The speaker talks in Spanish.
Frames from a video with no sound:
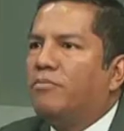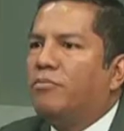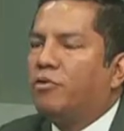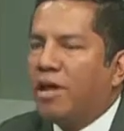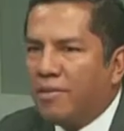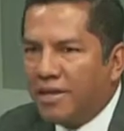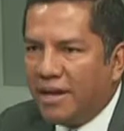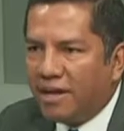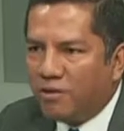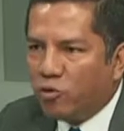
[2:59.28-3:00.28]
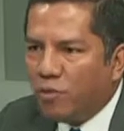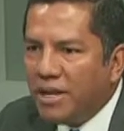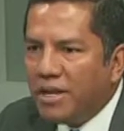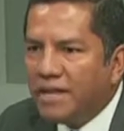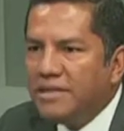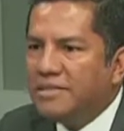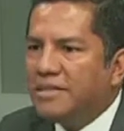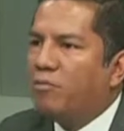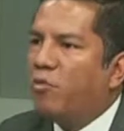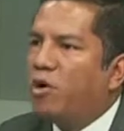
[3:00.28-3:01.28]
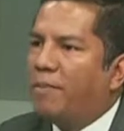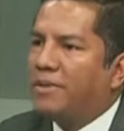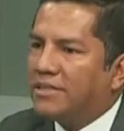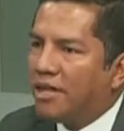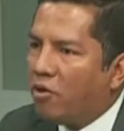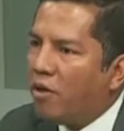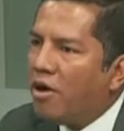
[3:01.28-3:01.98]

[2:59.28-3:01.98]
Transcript: programa desde el año 2015. Hemos capacitado